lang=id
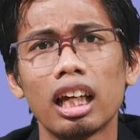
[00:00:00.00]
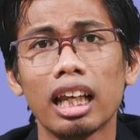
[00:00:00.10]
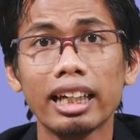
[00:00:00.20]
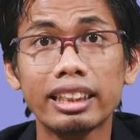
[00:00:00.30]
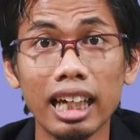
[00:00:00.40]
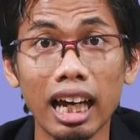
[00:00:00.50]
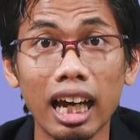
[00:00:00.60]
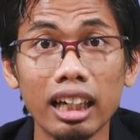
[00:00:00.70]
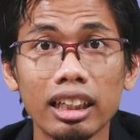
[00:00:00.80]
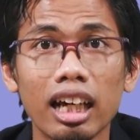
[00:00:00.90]

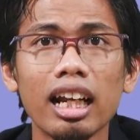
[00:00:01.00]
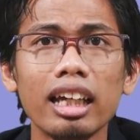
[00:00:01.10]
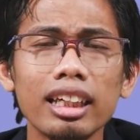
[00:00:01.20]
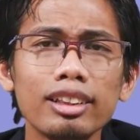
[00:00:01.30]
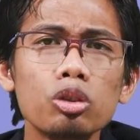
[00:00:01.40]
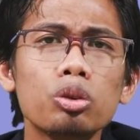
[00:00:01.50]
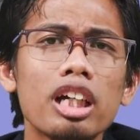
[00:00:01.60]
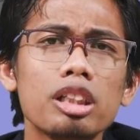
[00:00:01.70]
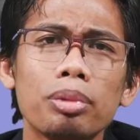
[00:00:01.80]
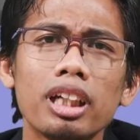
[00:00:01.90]
lagian ya rakyat itu
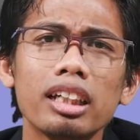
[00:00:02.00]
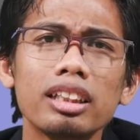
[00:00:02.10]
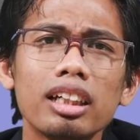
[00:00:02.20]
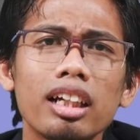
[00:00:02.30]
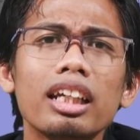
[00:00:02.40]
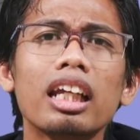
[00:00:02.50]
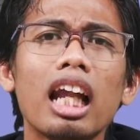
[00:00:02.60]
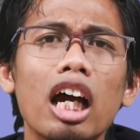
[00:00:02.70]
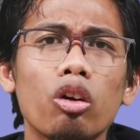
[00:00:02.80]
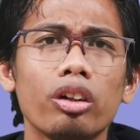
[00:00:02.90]
juga sebenarnya
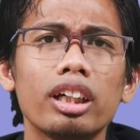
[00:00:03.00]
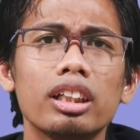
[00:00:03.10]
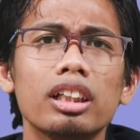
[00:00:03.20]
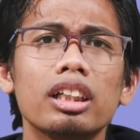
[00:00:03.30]
rela kok ya